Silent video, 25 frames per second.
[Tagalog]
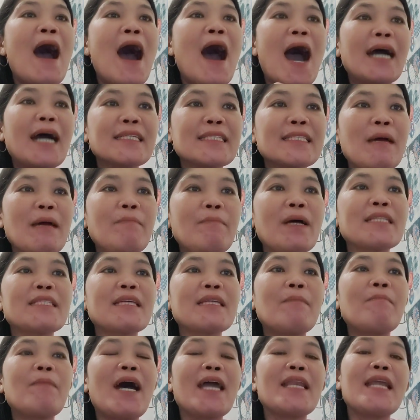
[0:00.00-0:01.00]
ang
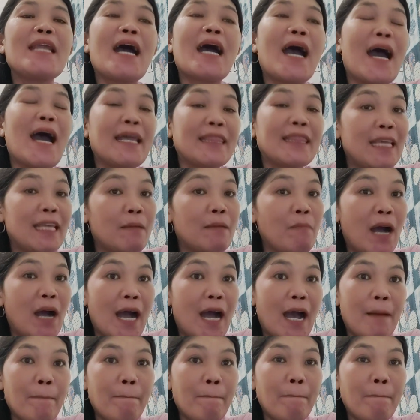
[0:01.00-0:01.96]
sama-sama ng ating mga